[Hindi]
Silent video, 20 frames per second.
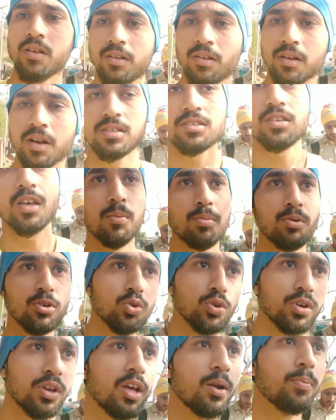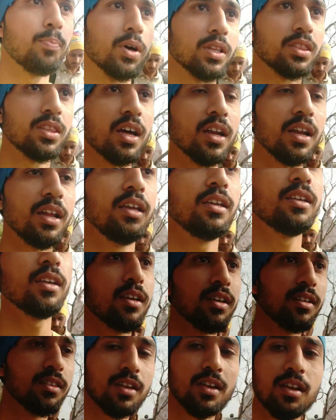गैस अभी तो खैर पता नहीं कि
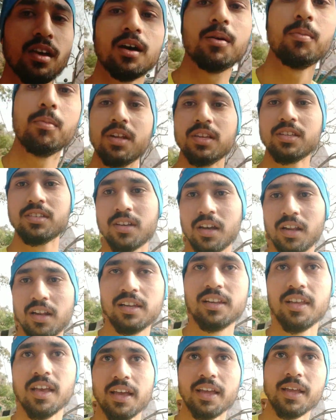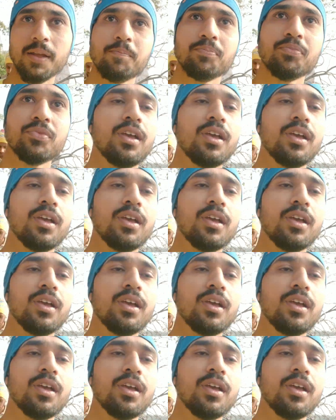कितना हमने चल लिया है